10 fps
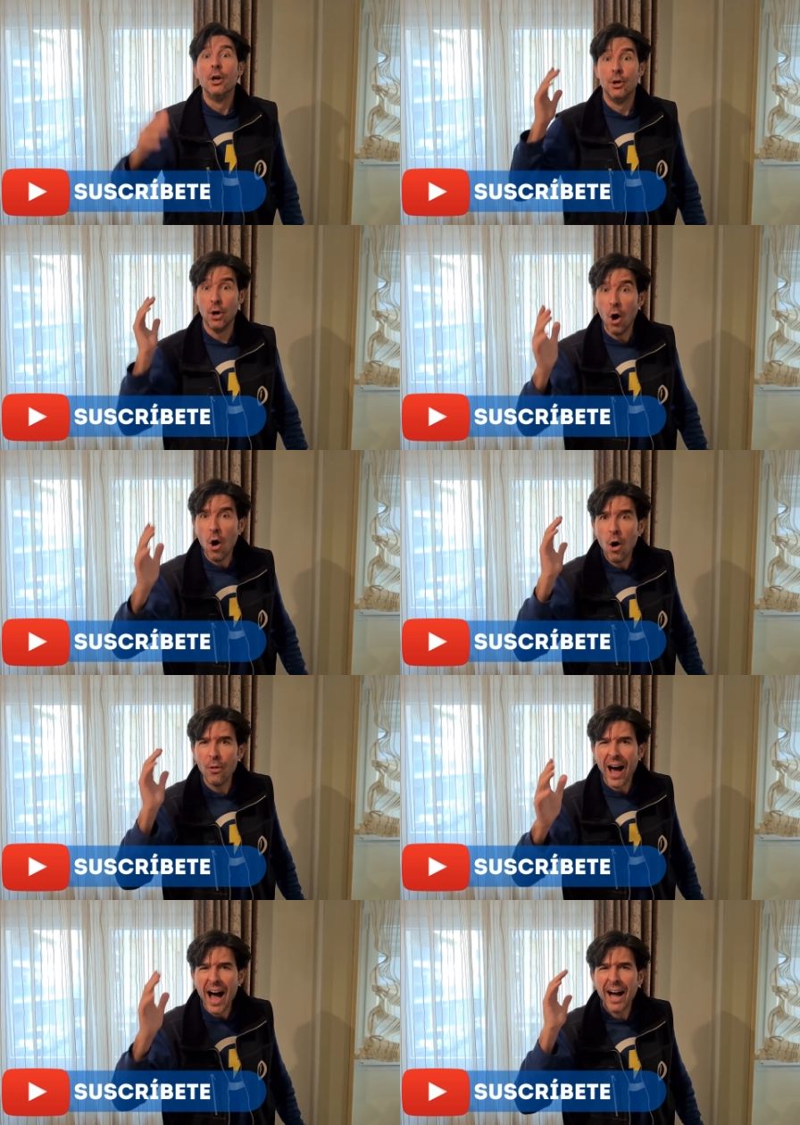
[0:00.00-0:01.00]
No,
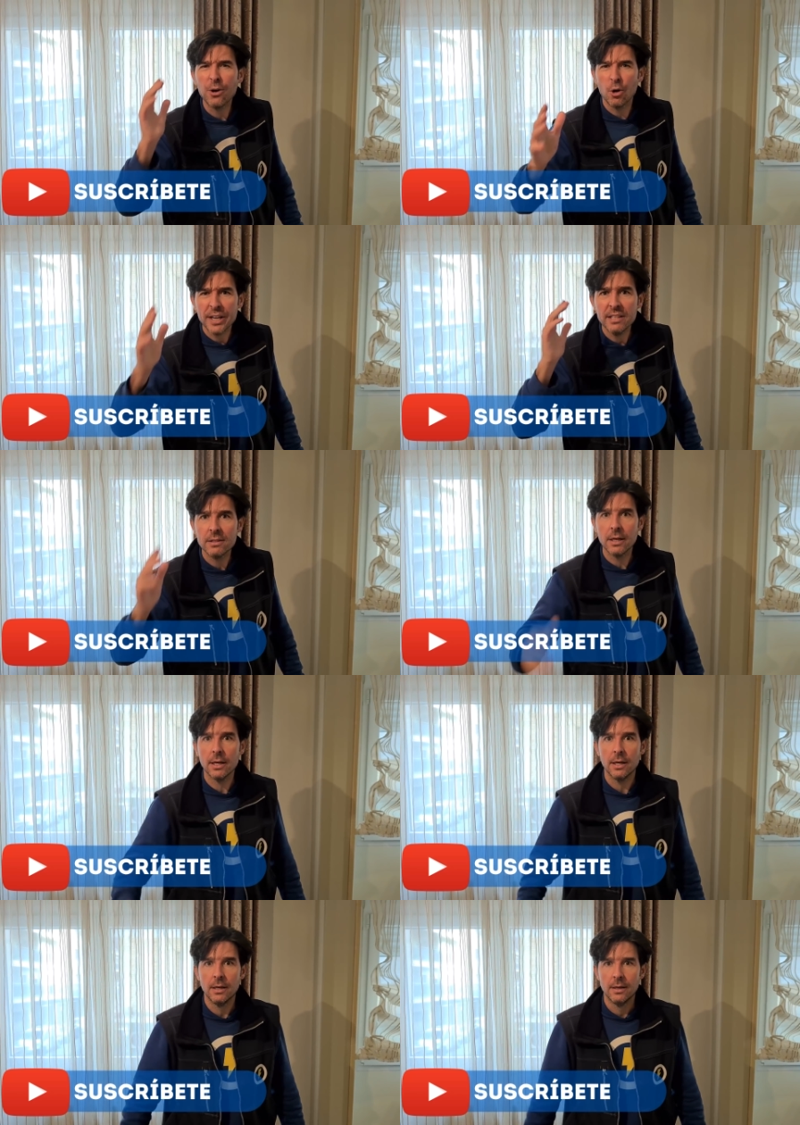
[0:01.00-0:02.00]
da,
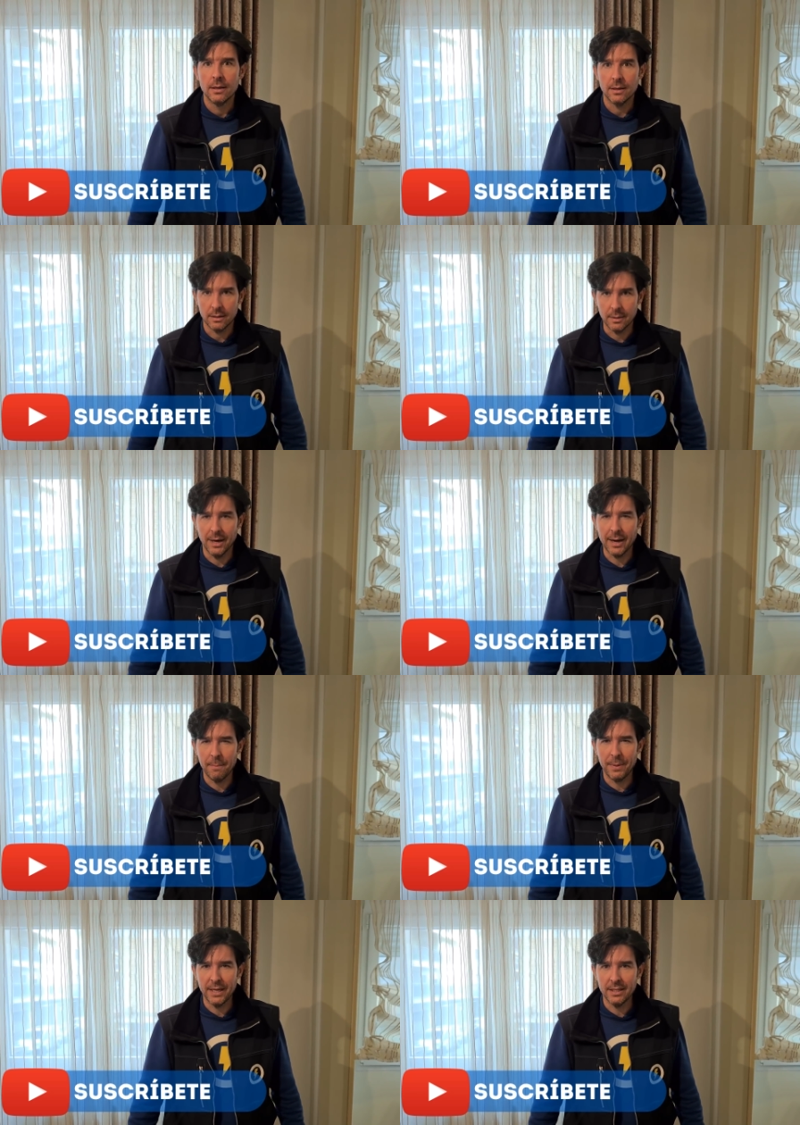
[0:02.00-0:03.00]
corriente. Y activa la
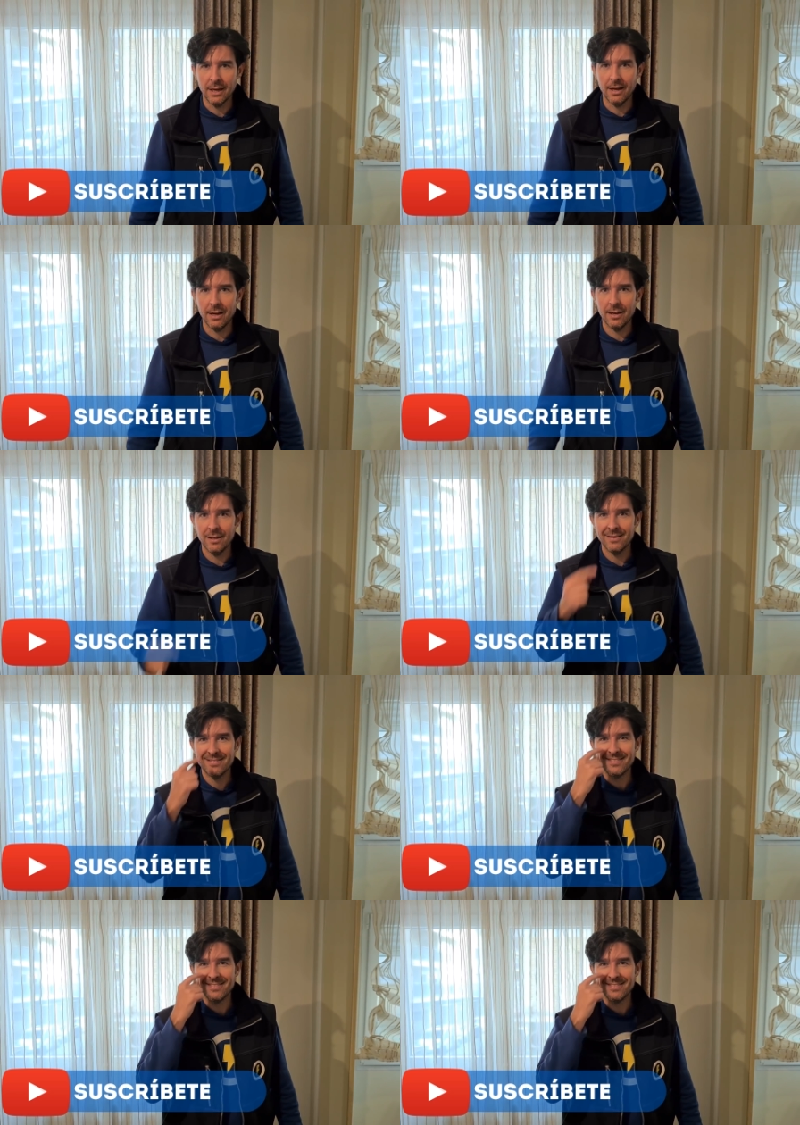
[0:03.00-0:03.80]
campanita, ¿eh?